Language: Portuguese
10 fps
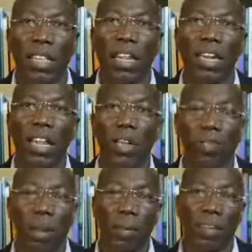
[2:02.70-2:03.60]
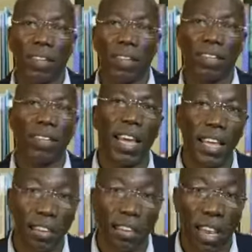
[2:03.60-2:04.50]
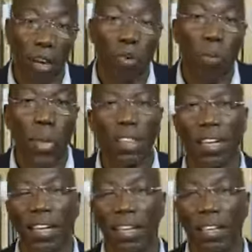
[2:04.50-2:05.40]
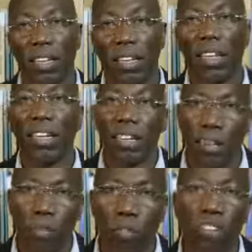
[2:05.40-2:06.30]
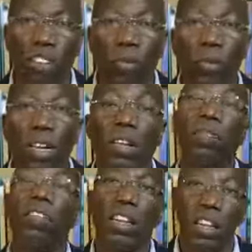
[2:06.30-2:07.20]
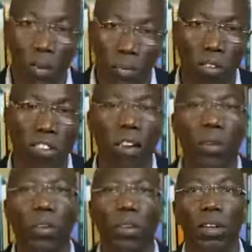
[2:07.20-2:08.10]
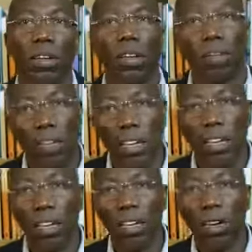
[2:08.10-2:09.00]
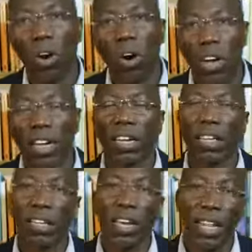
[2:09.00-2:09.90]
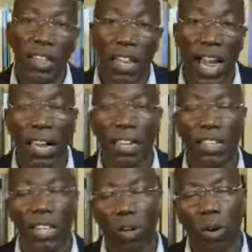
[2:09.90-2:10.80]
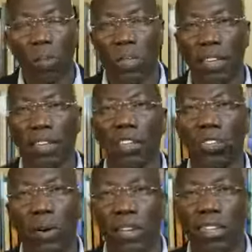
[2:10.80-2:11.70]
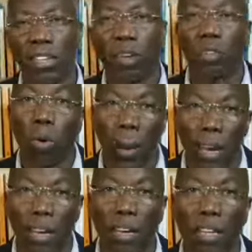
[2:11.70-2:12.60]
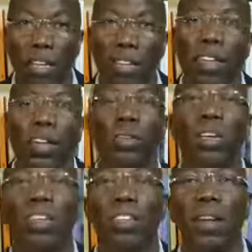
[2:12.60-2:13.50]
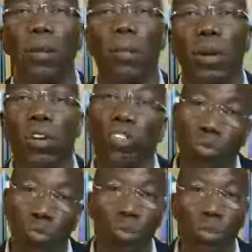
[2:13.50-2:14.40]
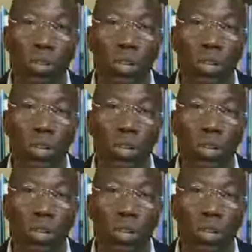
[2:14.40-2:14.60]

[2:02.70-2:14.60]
ter direito de apresentar as ideias, argumenta que que se posição, define se posição, na fim, hora que a entidade que tem a competência de tomar decisão tomar e ser uma decisão para nós tudo.